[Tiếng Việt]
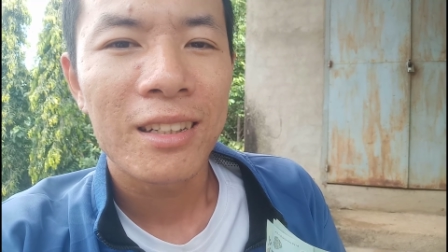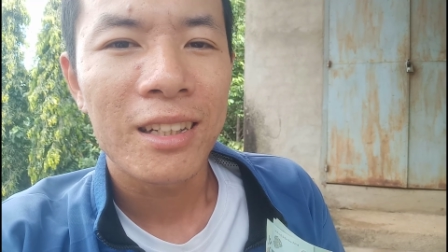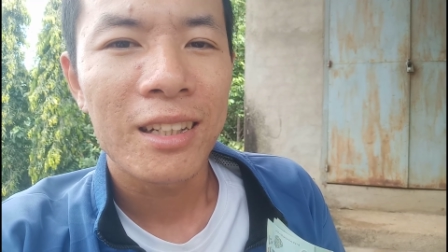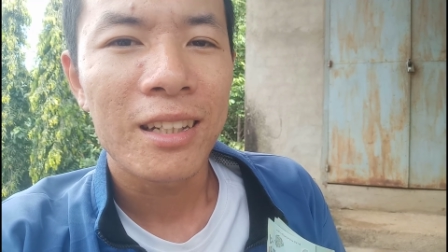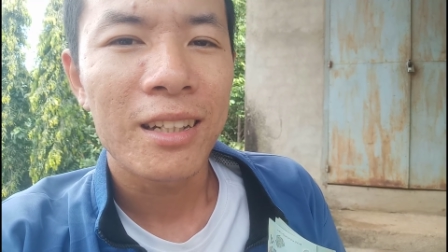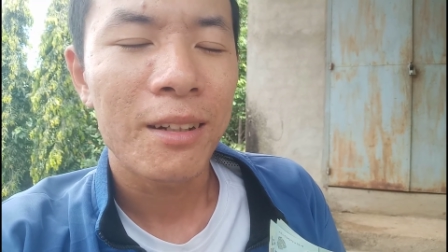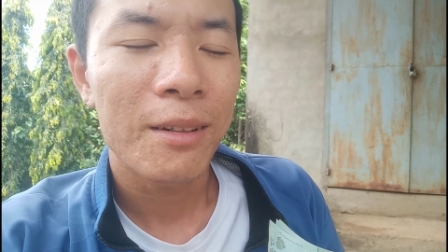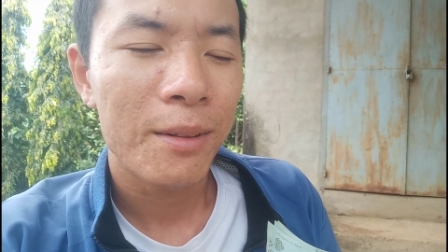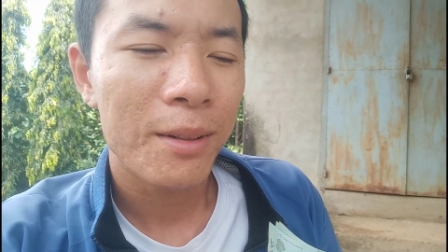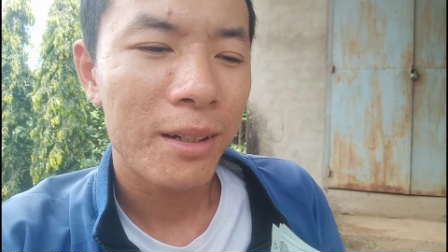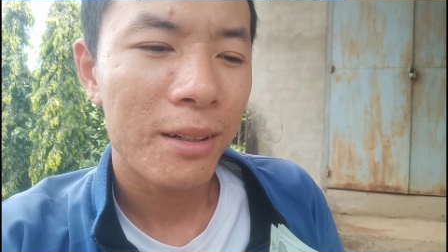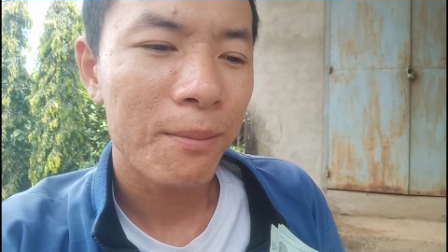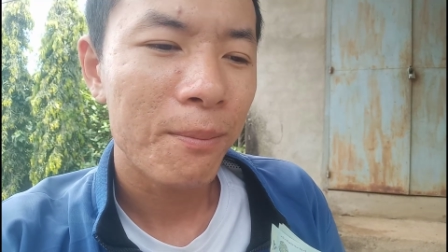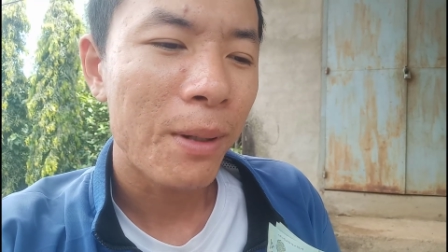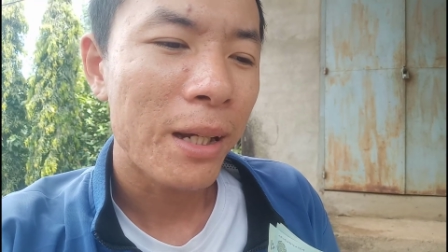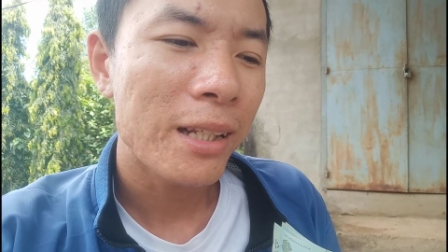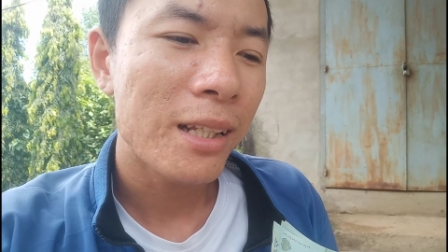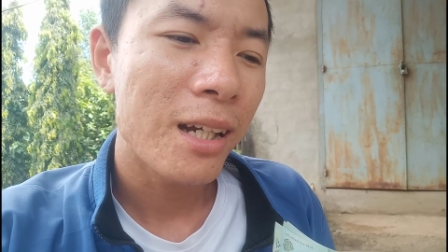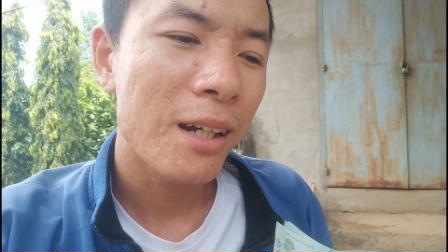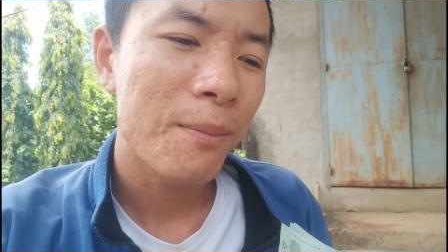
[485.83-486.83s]
Thì uh,
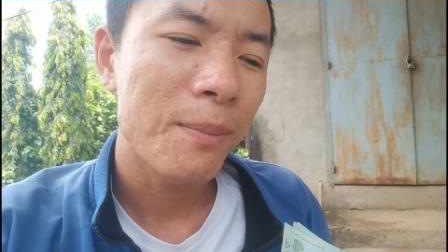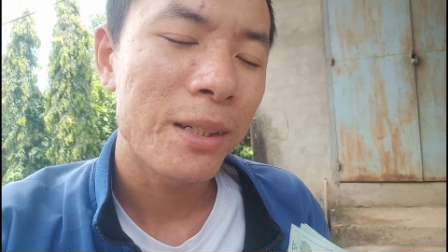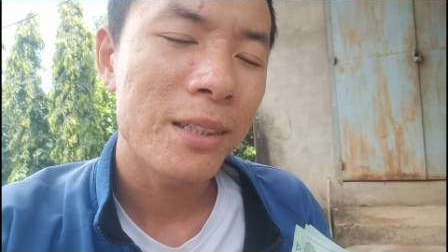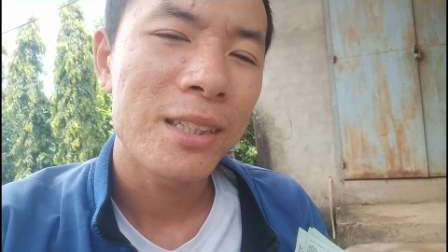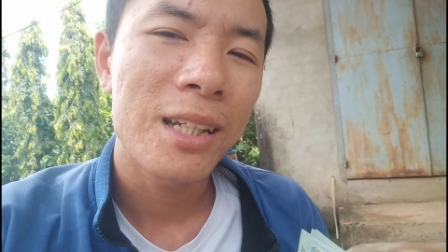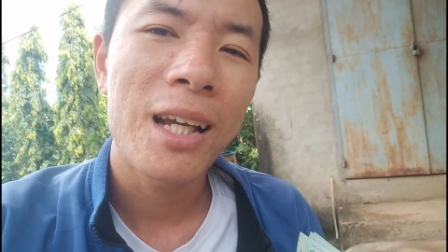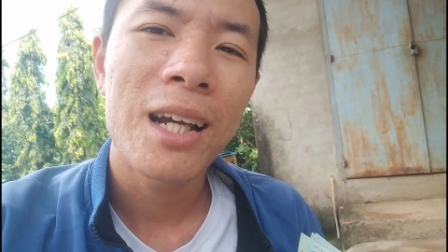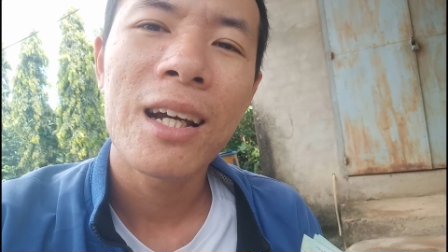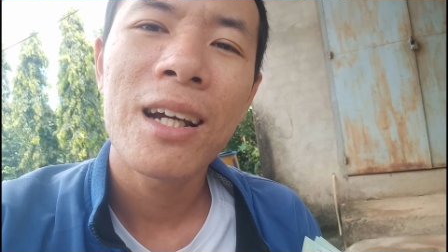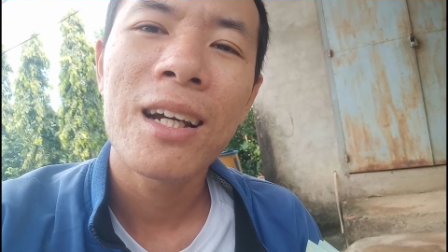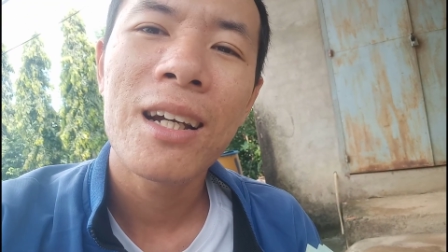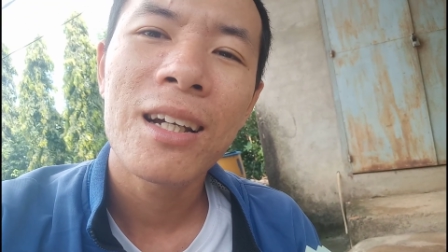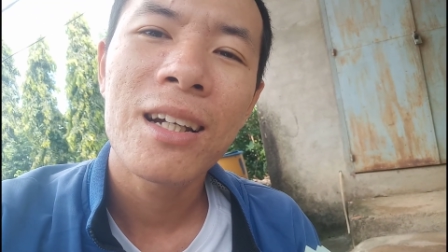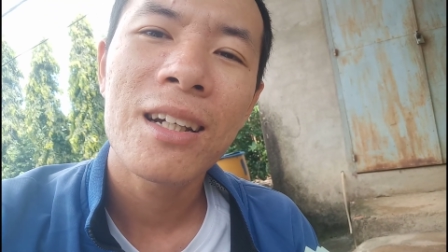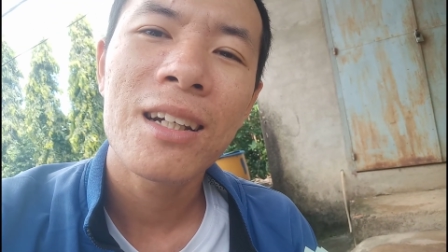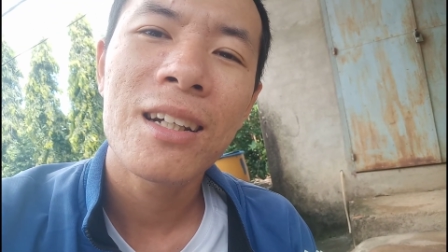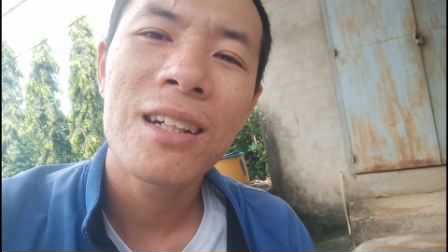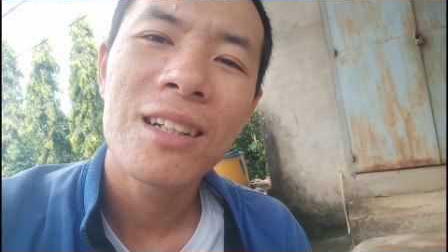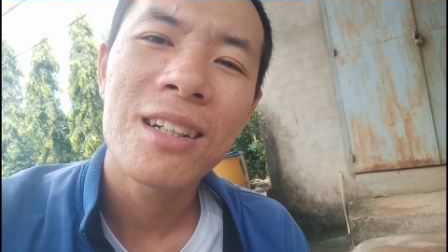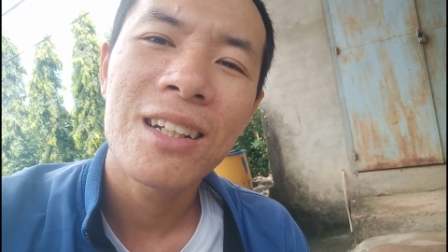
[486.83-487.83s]
bây giờ mình sẽ
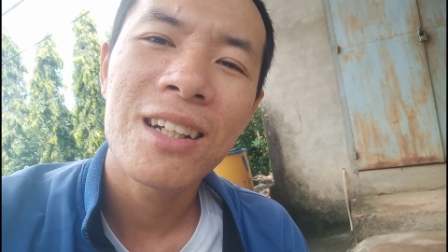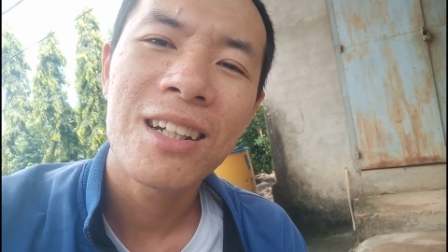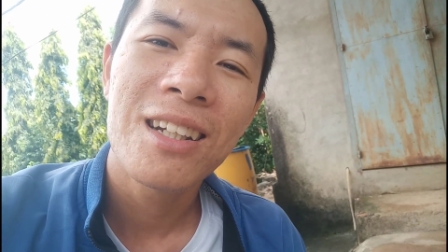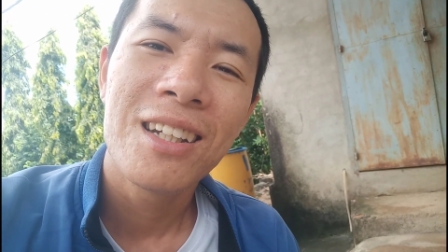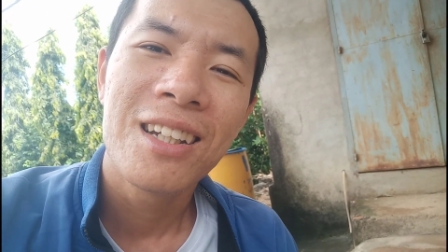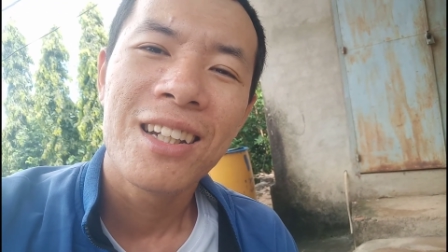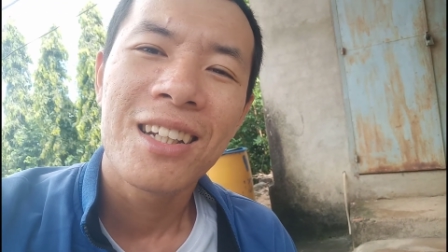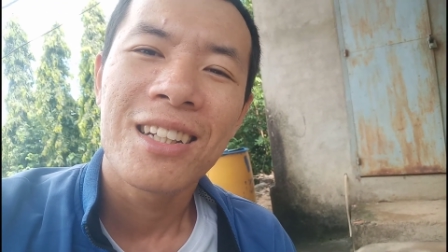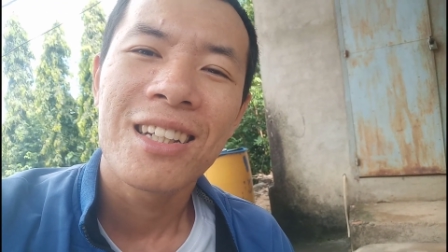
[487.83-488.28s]
uh,